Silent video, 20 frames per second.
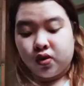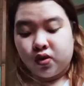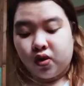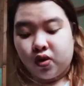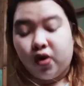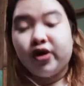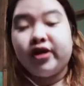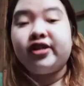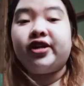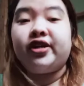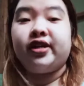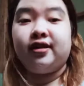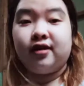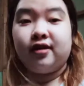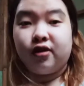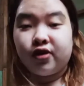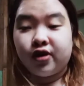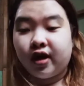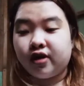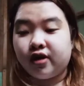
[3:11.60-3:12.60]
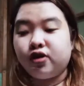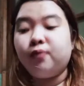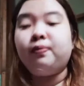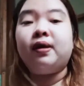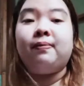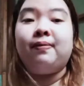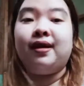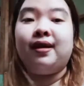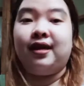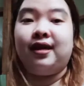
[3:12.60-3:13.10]
orderin niya or anong
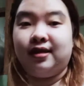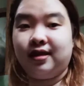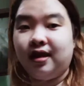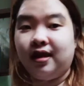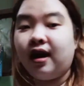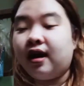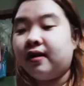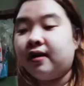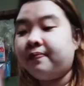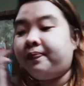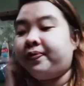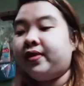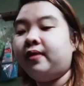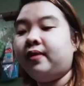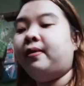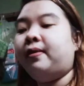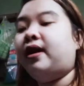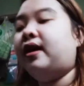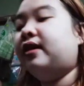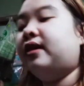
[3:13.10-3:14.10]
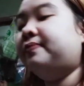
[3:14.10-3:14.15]
bibilhin niya. ba? Diba?